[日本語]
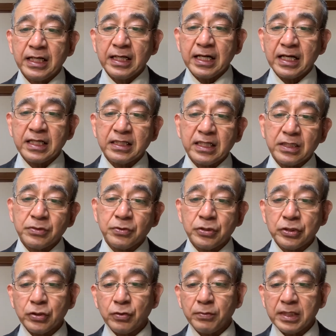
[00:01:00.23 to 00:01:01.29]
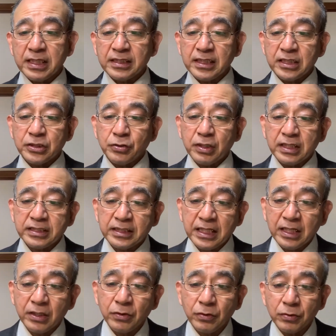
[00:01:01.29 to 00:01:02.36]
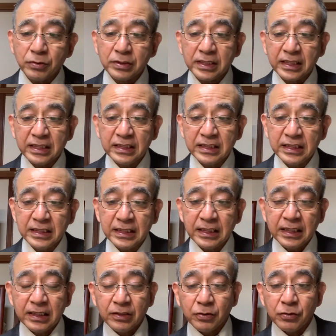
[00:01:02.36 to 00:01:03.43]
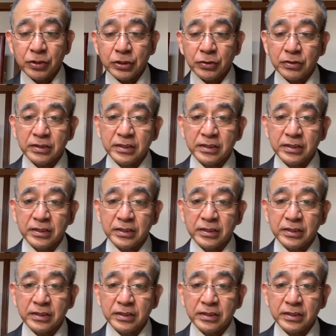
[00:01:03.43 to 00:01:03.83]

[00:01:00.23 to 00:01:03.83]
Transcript: あなたはその人を招いた人が来て、この席に、この人に